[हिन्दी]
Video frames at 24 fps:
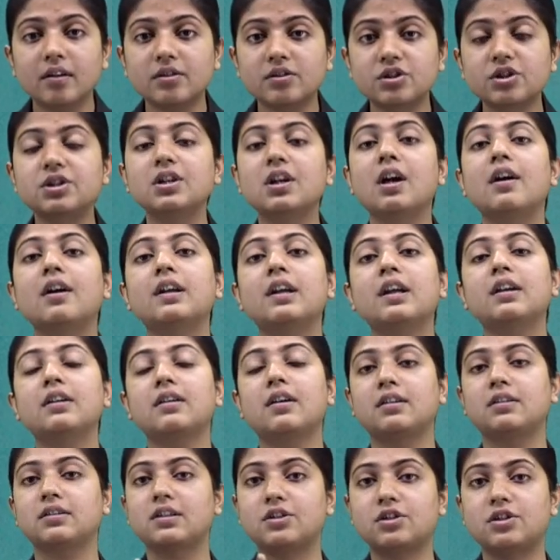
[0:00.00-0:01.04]
शेयरिंग
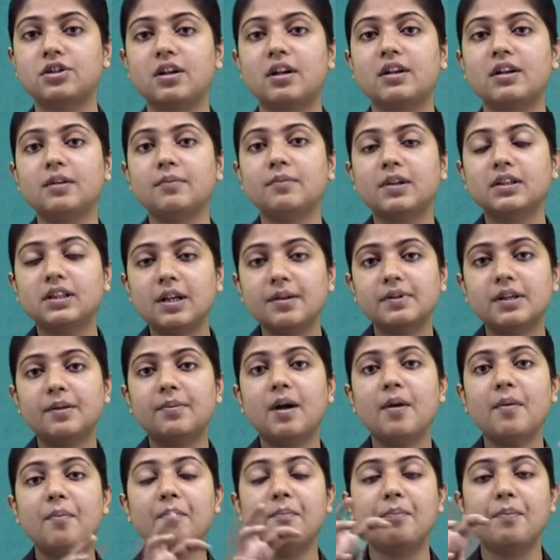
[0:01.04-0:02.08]
करते हैं शेयरिंग मतलब जब
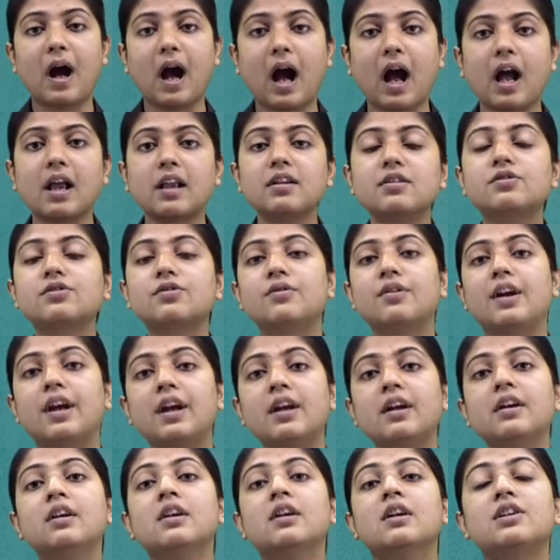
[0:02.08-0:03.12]
हम बाल जो है